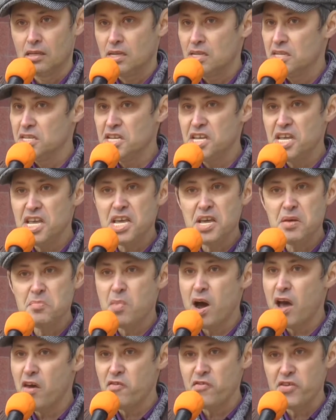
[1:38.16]

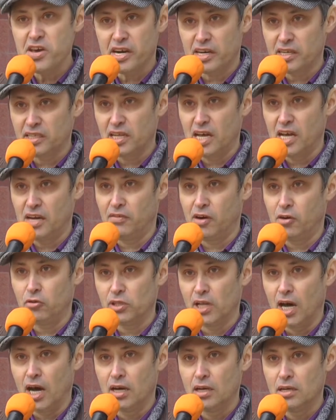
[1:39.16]
неимоверная
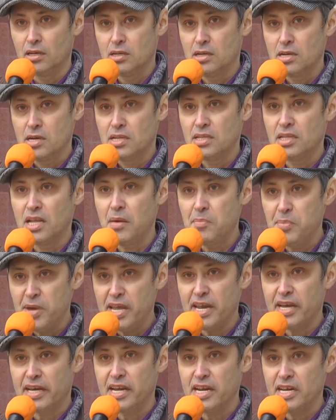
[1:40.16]
волна. На
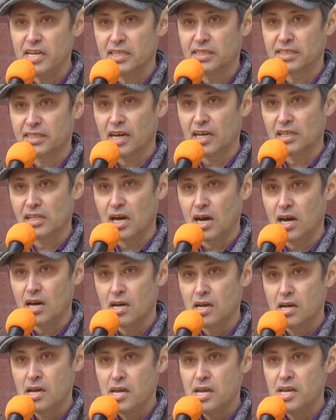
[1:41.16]
берег ринется она
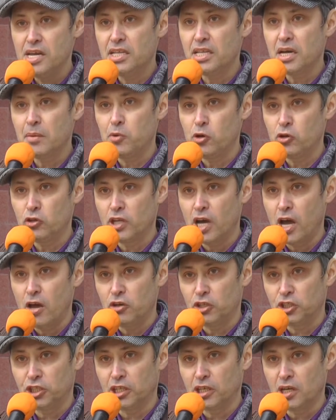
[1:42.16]
и
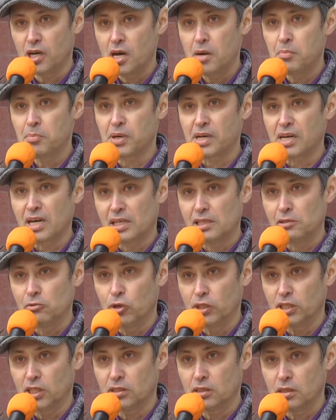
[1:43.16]
наблюдающих
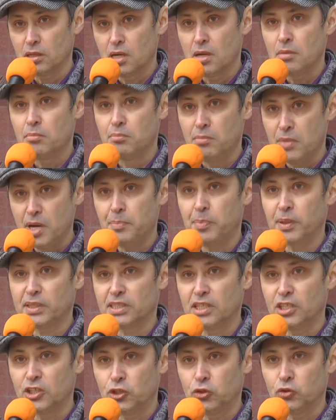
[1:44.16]
проглотит. Мы
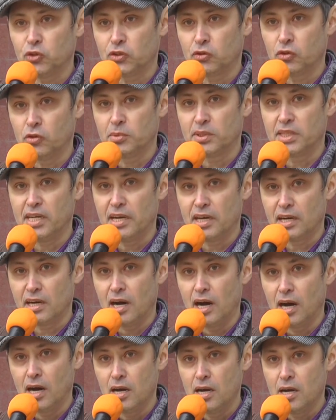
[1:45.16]
посочувствуем
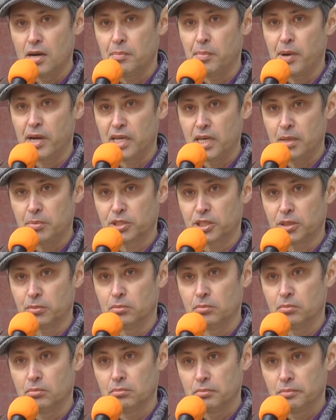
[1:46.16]
слегка погибшим,
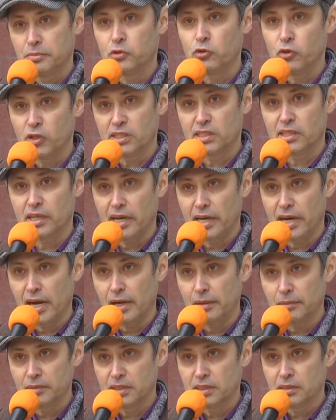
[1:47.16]
но издалека.
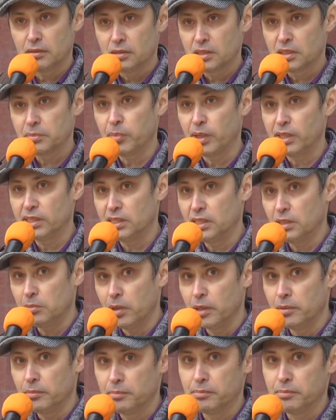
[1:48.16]
Спасибо.